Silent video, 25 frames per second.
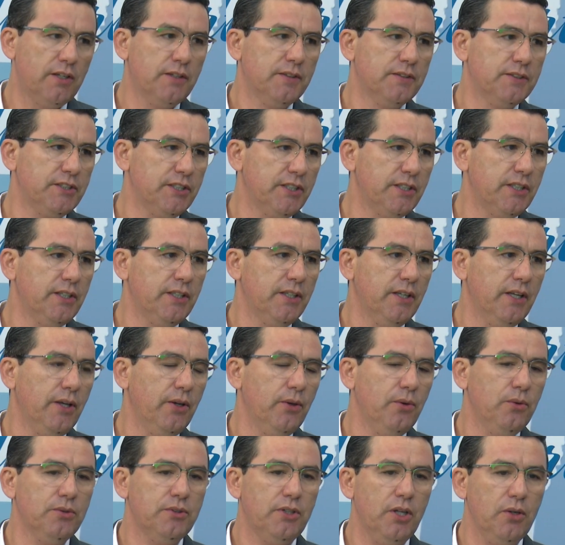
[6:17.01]
sim.
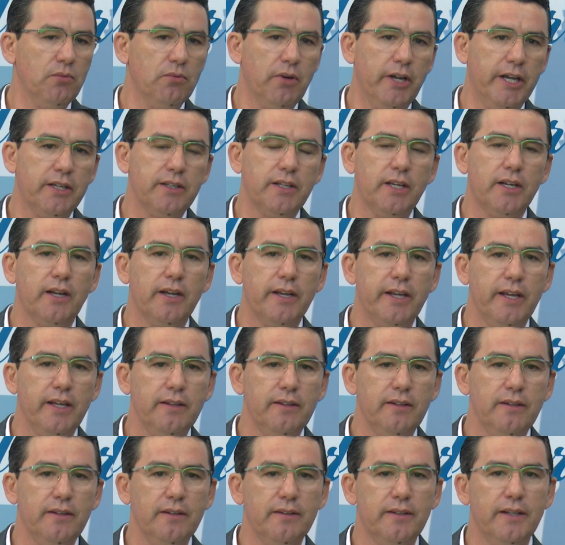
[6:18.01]
Eu tenho um leque de
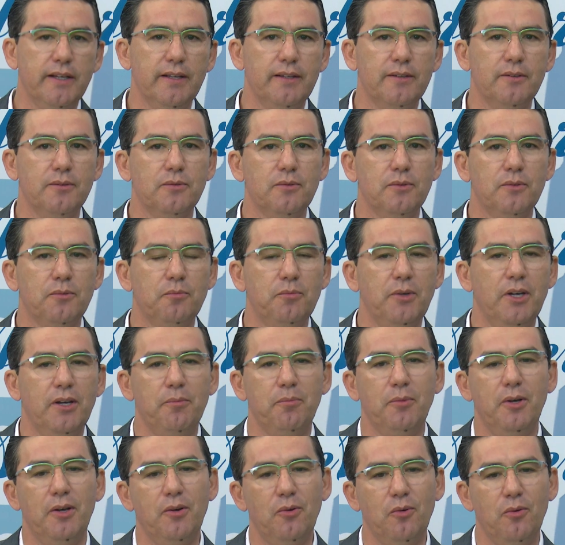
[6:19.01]
cliente, né? O meu,
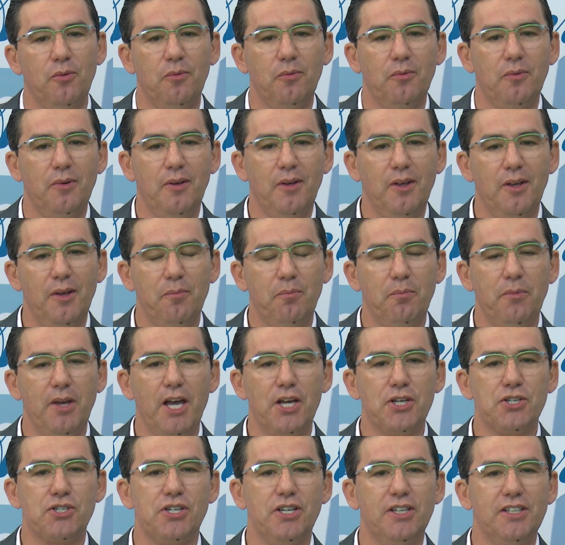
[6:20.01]
meu minha
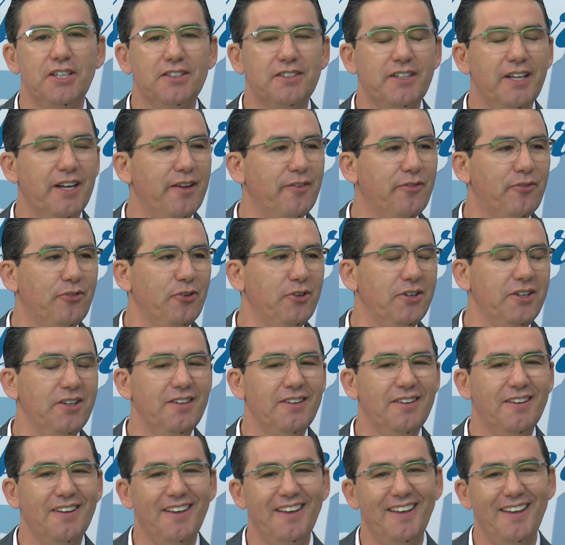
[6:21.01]
agenda de telefone
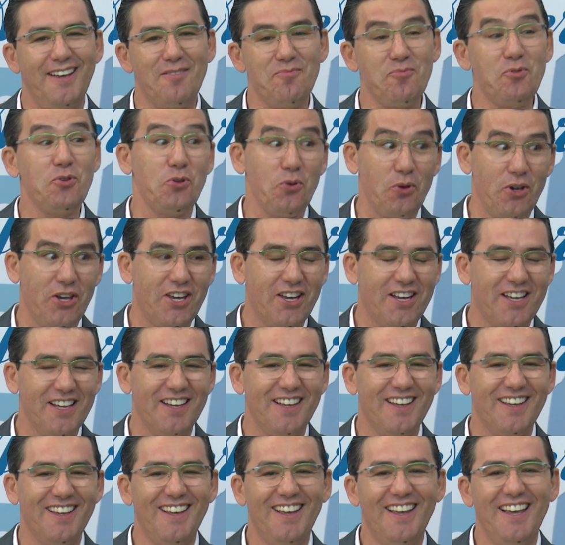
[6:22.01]
é, é muito rica.
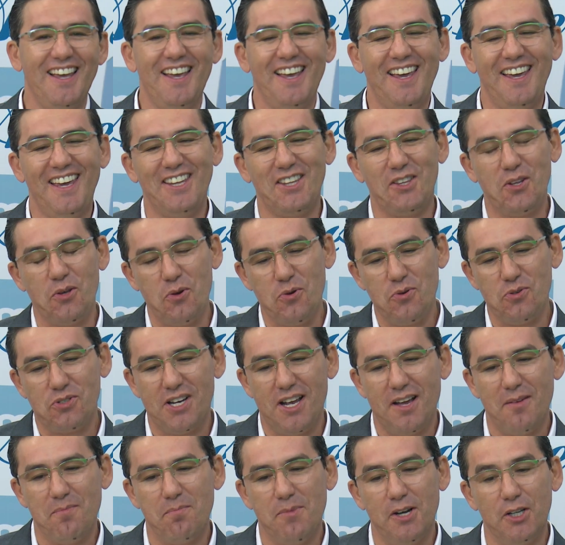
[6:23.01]
Então eu
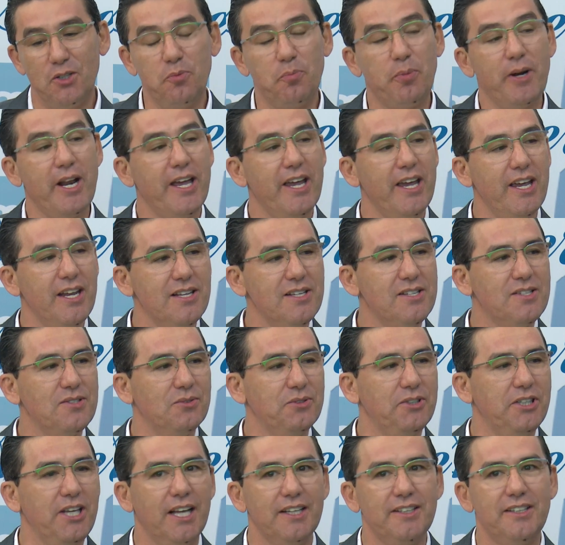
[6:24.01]
já mando para eles o
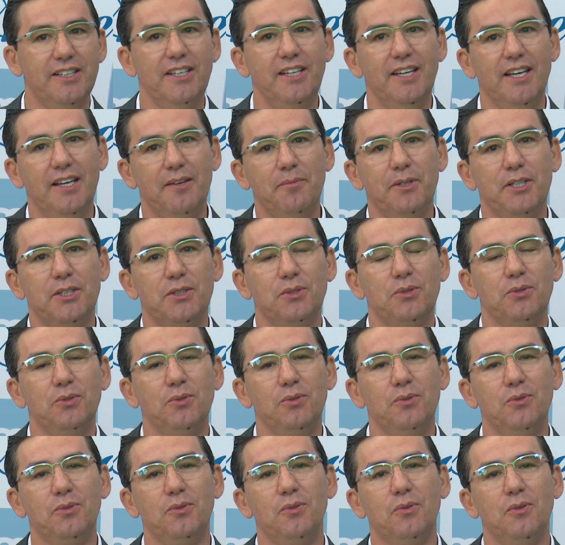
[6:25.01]
dia a dia,
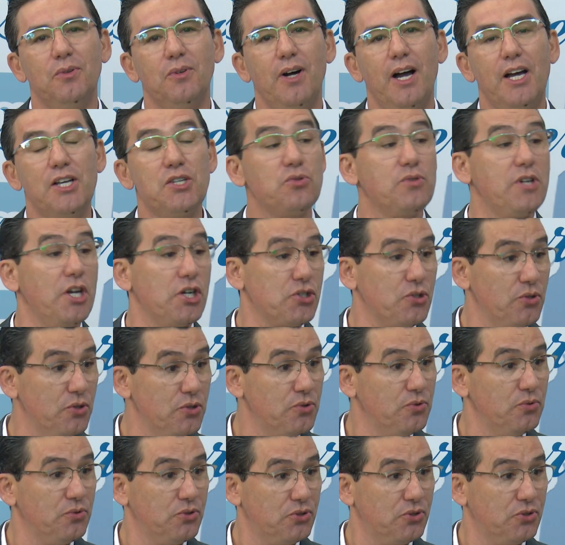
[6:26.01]
mando as sugestões do,